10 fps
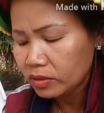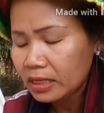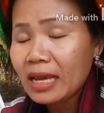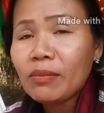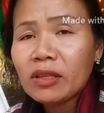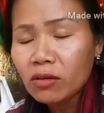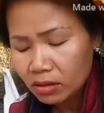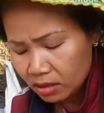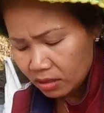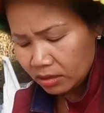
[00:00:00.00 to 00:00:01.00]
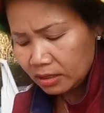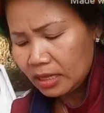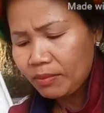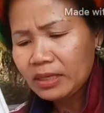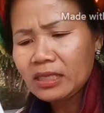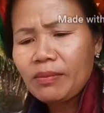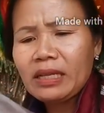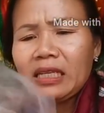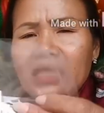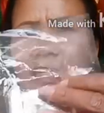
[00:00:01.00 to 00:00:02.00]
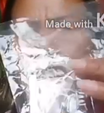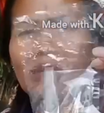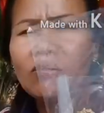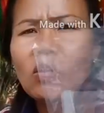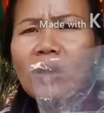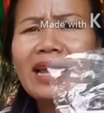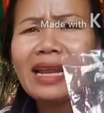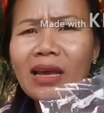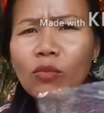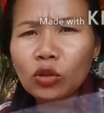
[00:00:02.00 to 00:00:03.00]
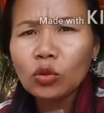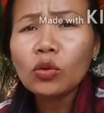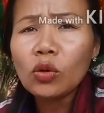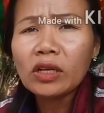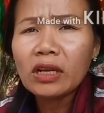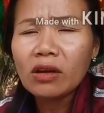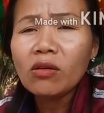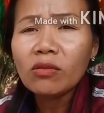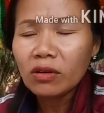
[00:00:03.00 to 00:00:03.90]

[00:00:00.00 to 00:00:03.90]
จะได้ไม่ต้องยายตาไม่สามารถที่จะเขียนบอกให้ได้หมดทุกคนนะเนาะ